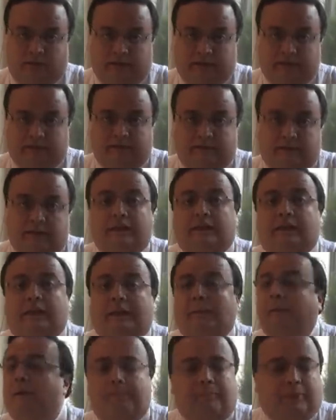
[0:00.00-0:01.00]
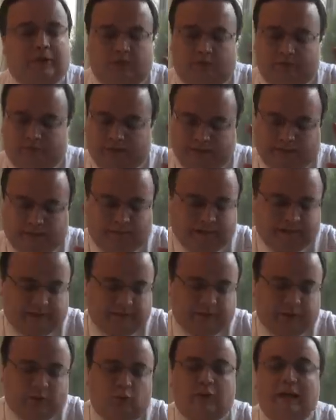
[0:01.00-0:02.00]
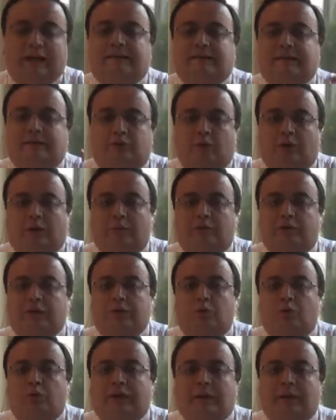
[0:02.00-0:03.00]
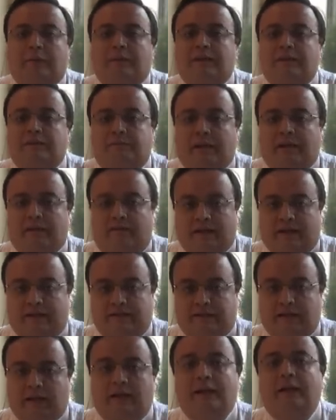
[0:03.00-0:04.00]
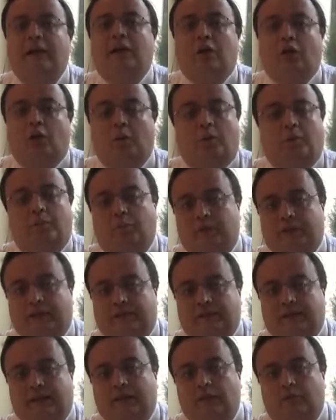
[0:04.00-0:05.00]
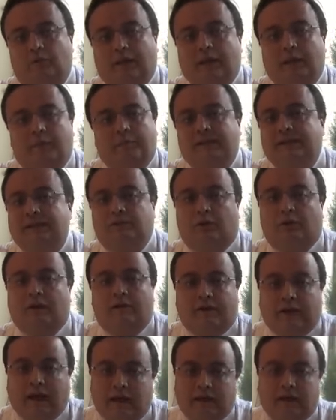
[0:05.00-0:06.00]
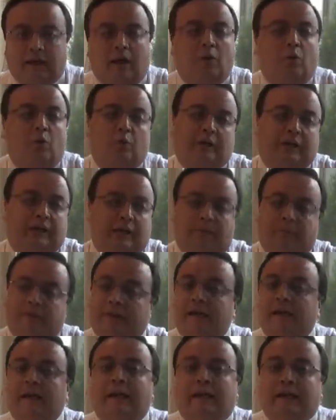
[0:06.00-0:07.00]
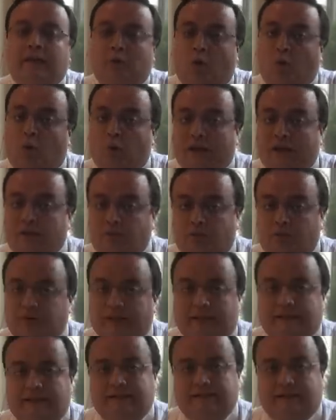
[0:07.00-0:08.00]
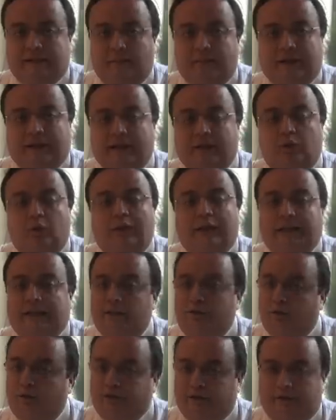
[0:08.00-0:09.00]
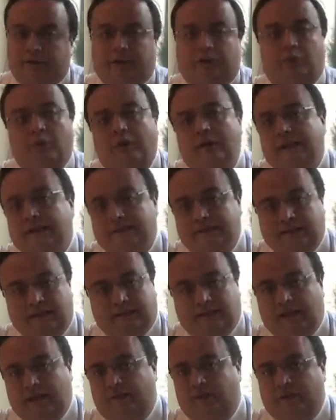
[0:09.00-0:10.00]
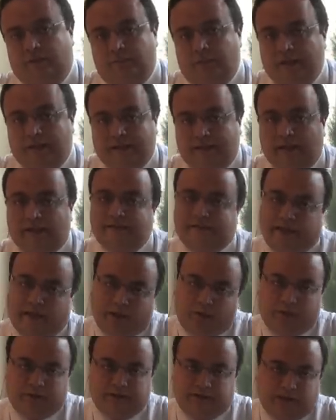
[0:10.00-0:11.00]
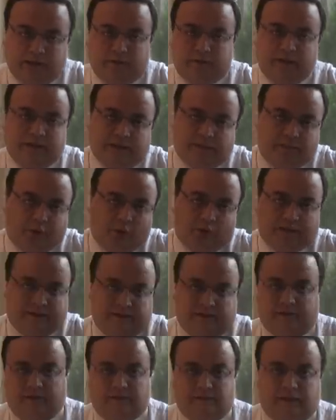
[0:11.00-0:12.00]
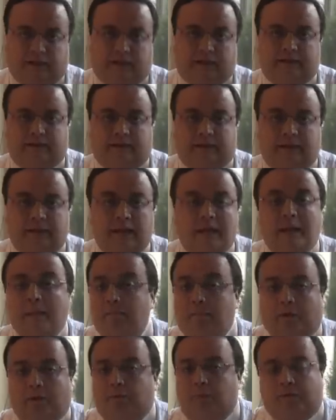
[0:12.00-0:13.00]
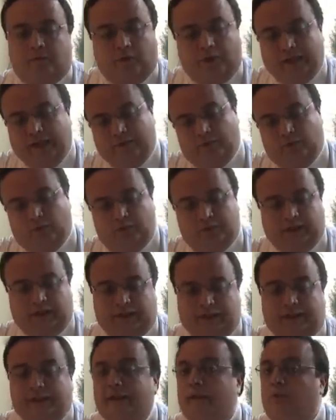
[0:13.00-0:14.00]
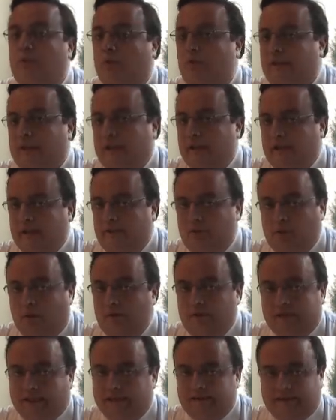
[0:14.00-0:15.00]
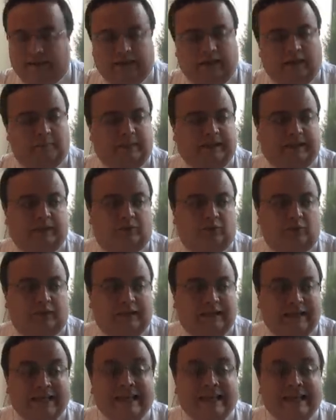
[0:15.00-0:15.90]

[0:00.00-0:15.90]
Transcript: Es decir, que, eh, perdón, entre partes vinculadas, que estuviéramos ante un régimen preferencial, como podría ser el régimen de zona franca o un régimen o una sociedad que esté aplicando ley 1429 y esté a tarifas cero inicialmente y progresivas de renta. Pero por fuera de eso no, tiene, no, tiene, no debería tener aplicación.